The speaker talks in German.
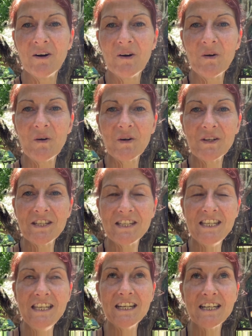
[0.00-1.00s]
Und
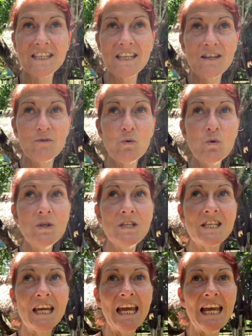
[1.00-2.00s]
hier sind
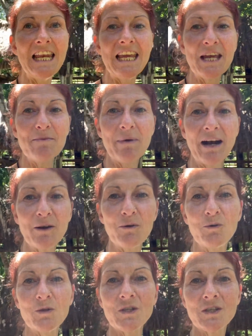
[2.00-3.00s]
unzählige
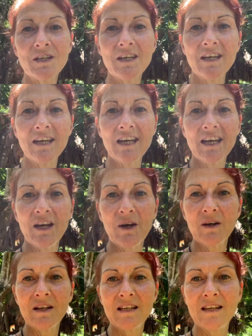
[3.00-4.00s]
Mangos
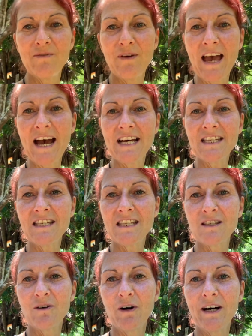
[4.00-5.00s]
diverse
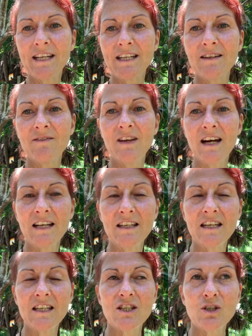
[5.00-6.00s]
Sorten. Wir hatten
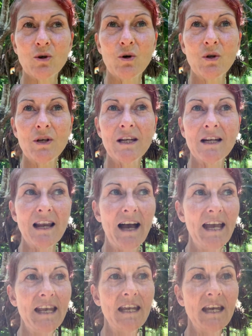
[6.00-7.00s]
jetzt schon
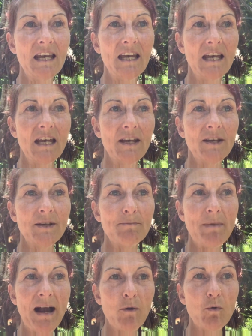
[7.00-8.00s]
kleine
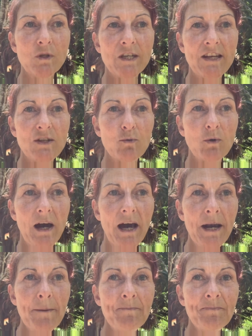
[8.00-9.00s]
Mangos Azucar.